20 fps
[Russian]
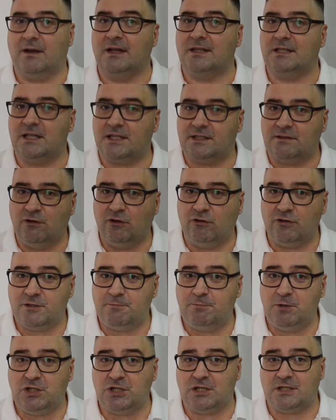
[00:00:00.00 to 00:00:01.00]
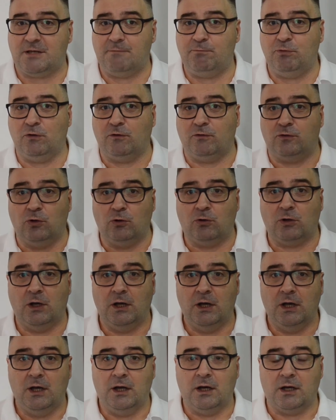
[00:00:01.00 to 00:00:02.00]
конце своего спича Цепюк
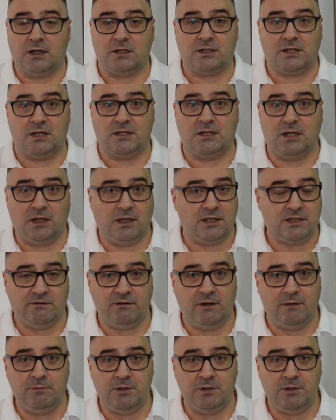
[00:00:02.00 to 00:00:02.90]
вдруг рассказал о своей